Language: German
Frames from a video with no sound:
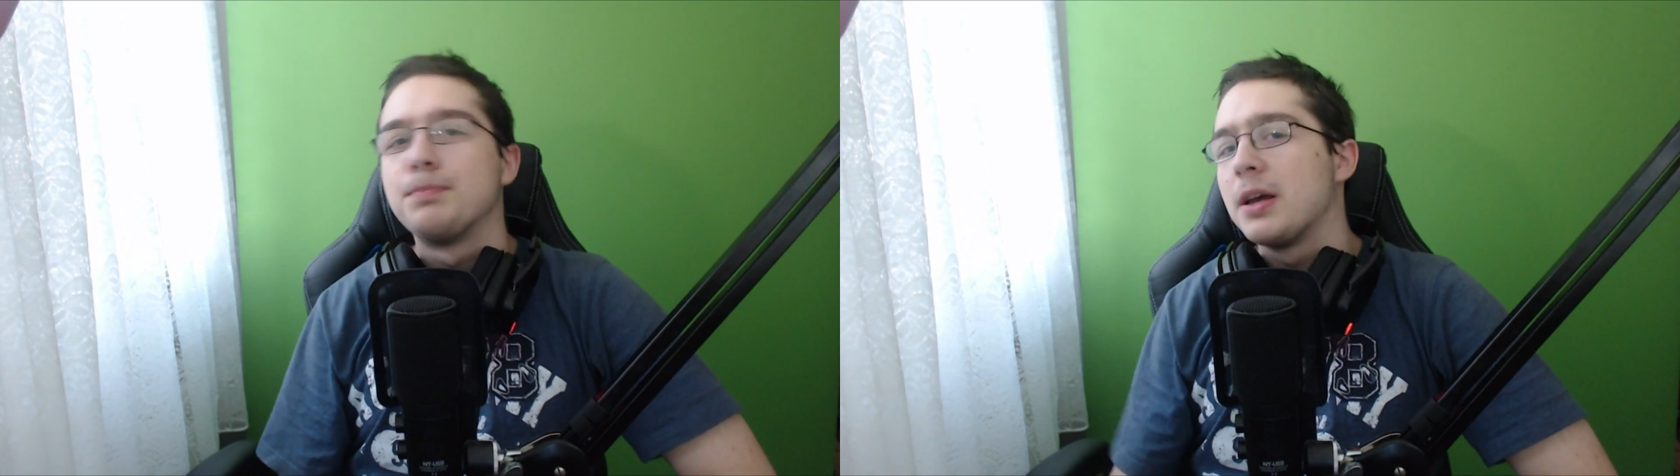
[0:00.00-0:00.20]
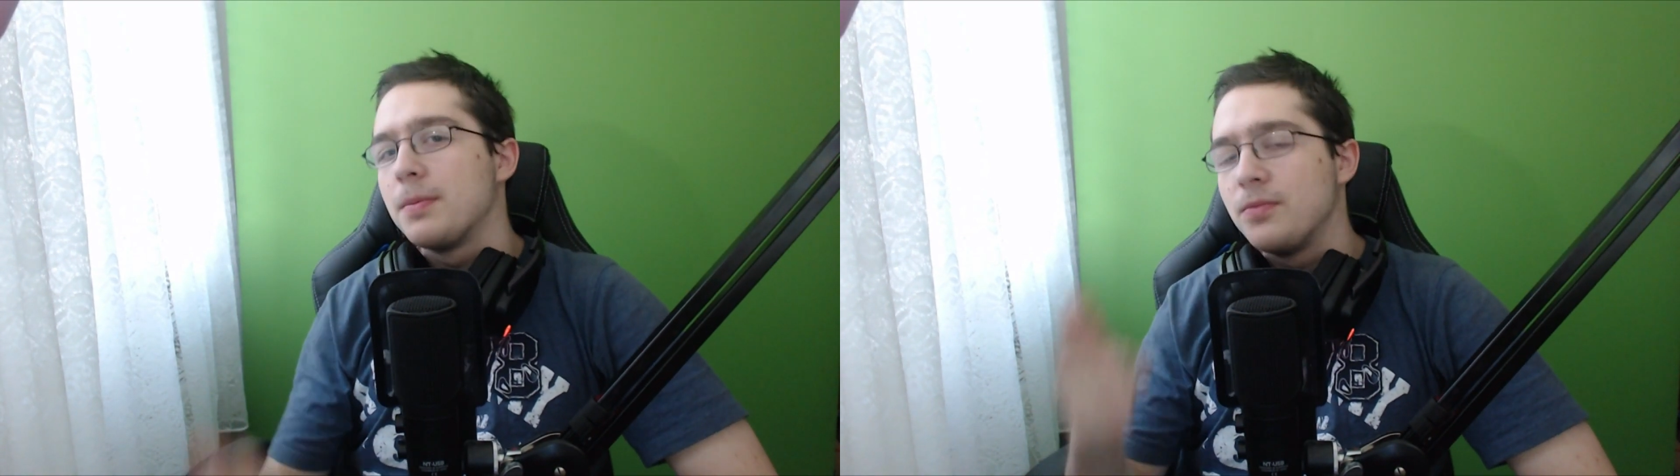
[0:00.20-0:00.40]

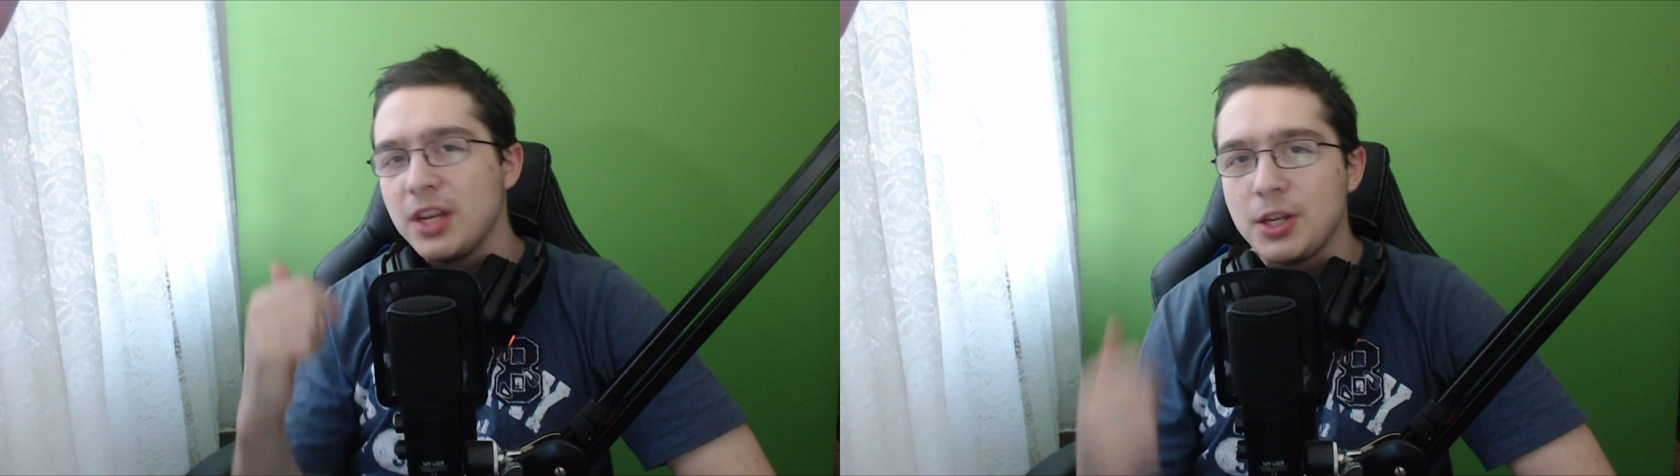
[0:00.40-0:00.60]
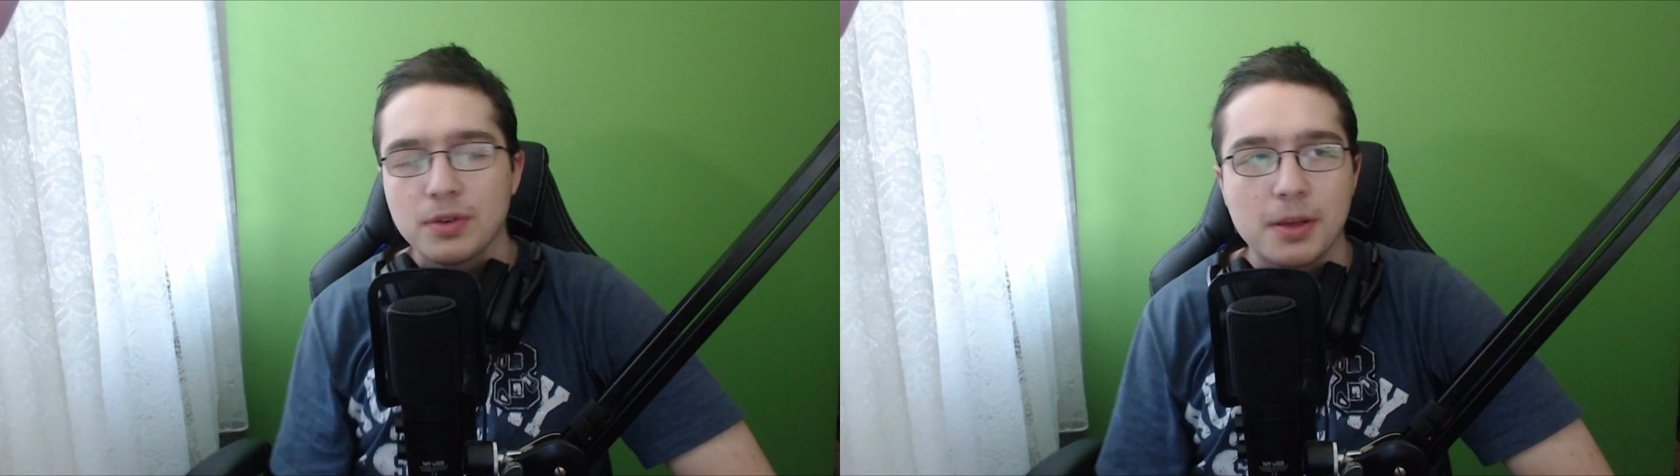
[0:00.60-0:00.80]
beim
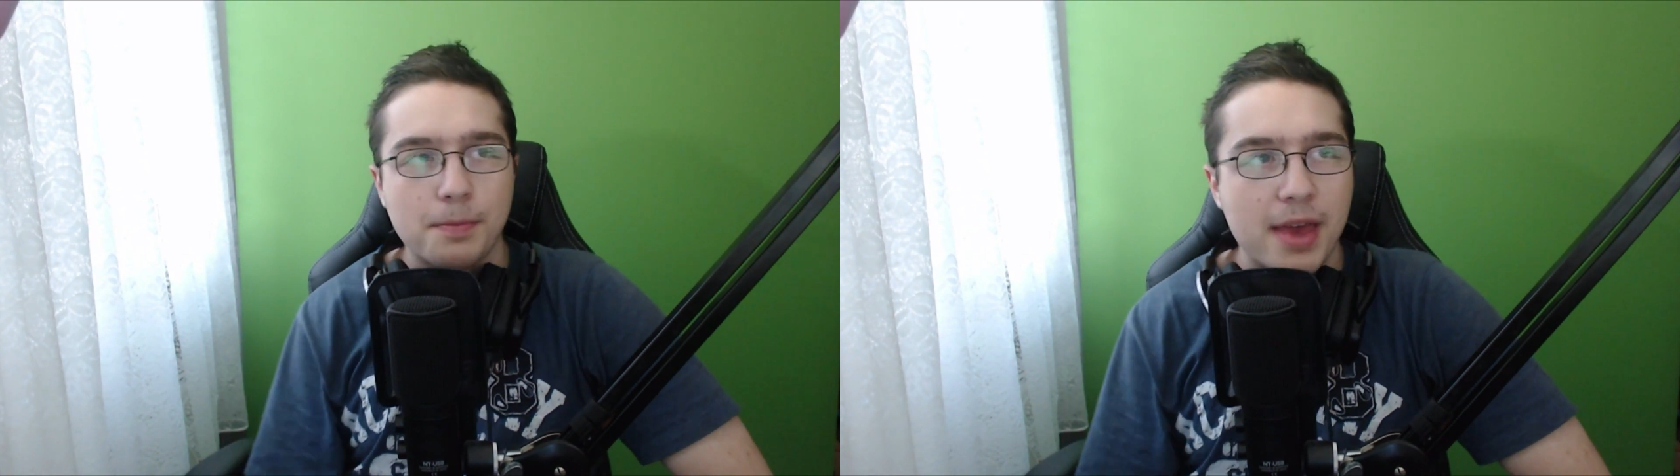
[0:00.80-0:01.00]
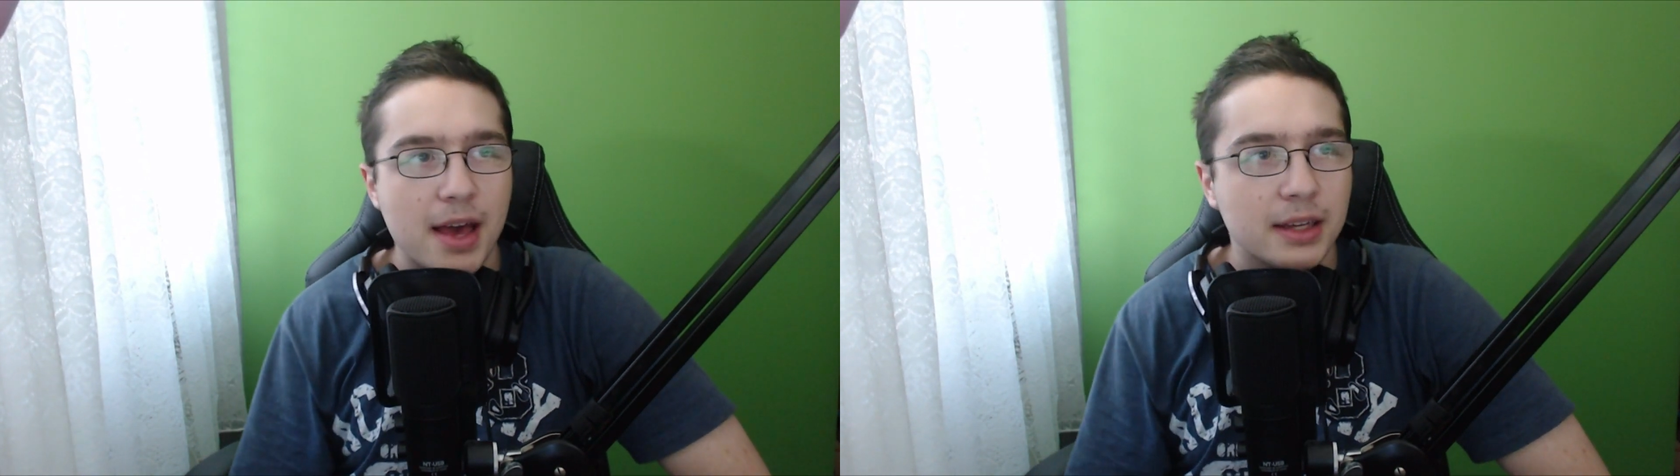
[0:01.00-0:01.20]
Video
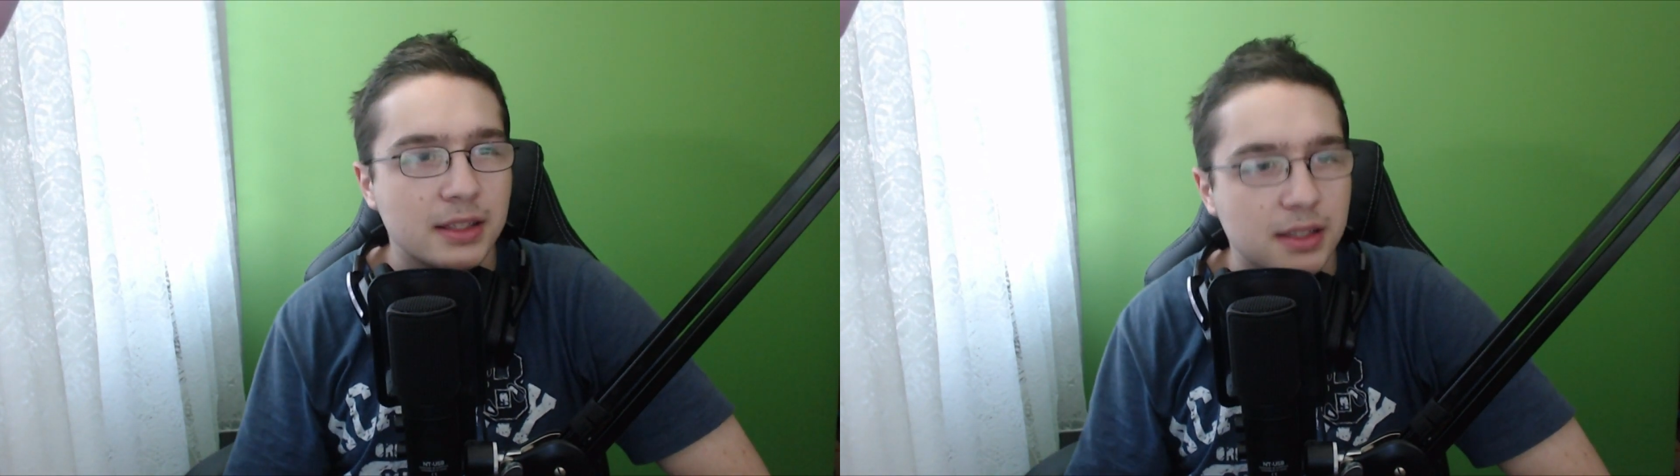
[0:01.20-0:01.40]
gemerkt,